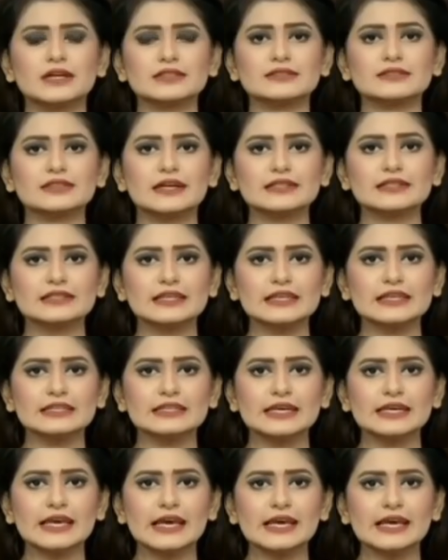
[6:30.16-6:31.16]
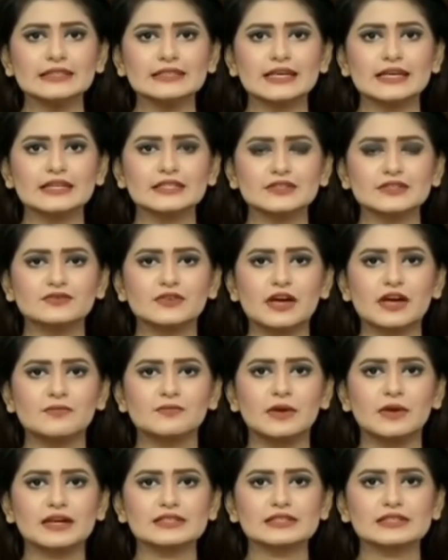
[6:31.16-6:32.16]
पाकिस्तान के लिए एन
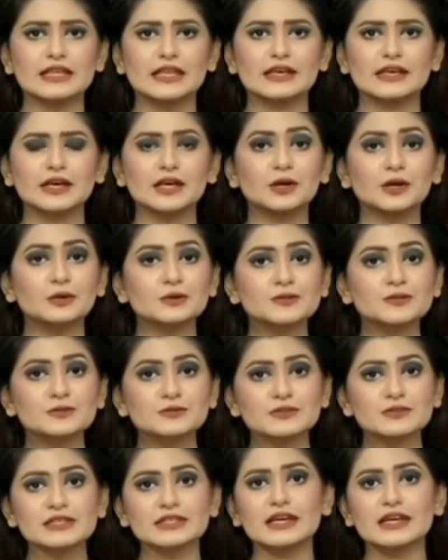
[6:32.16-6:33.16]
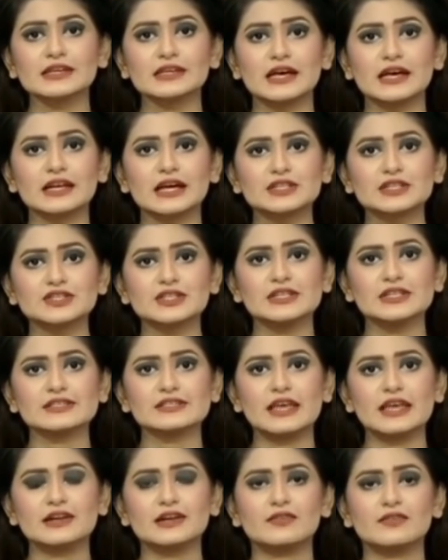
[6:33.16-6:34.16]
मास्क लेकर खसूसी तैयारा चीन ऐसी